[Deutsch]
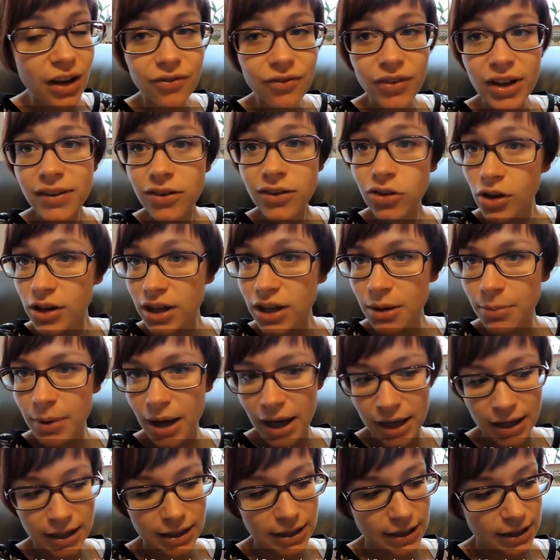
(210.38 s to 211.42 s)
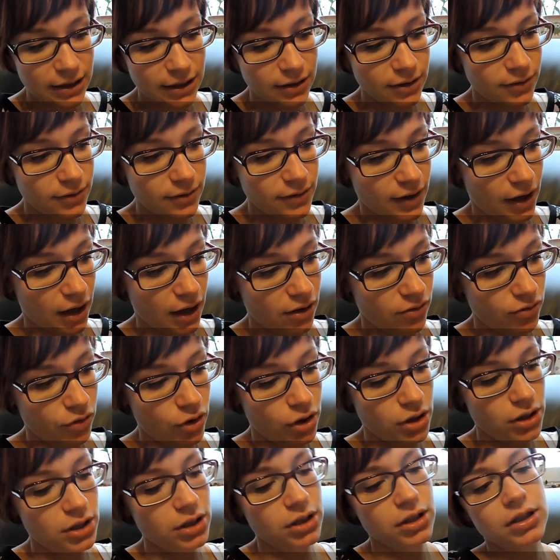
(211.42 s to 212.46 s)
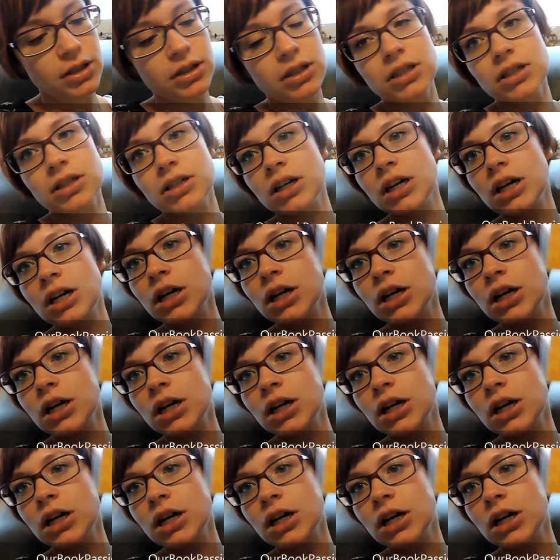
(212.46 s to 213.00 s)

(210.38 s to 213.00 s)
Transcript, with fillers: Was ich euch aber eigentlich zeigen wollte, ist